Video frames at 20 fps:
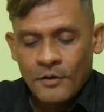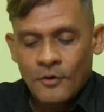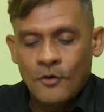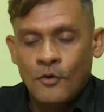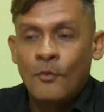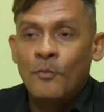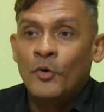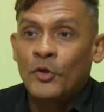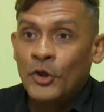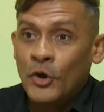
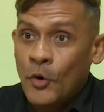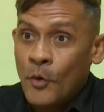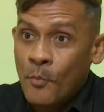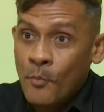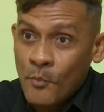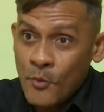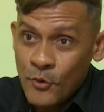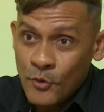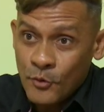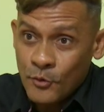como de los
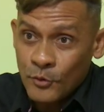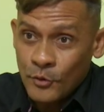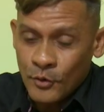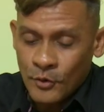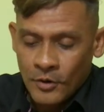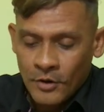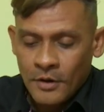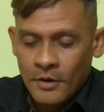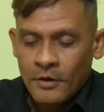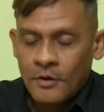
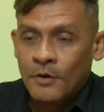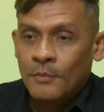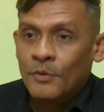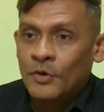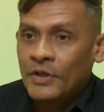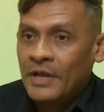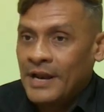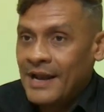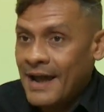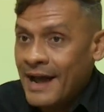músculos,
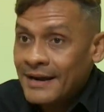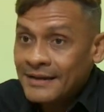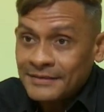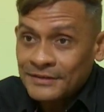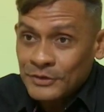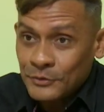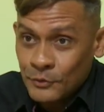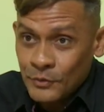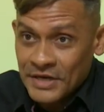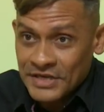como de las
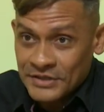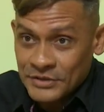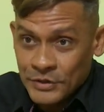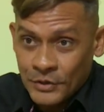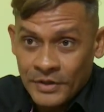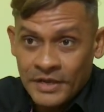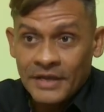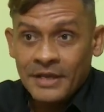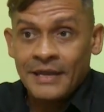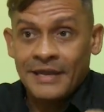
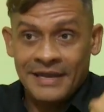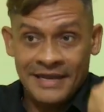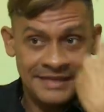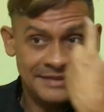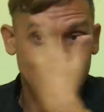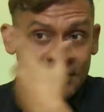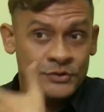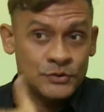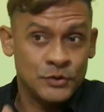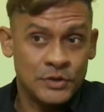articulaciones, que en
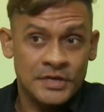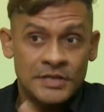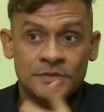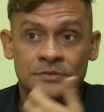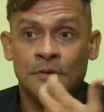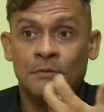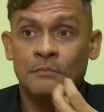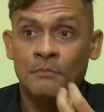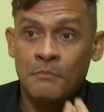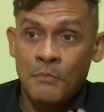esta zona
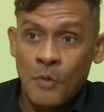son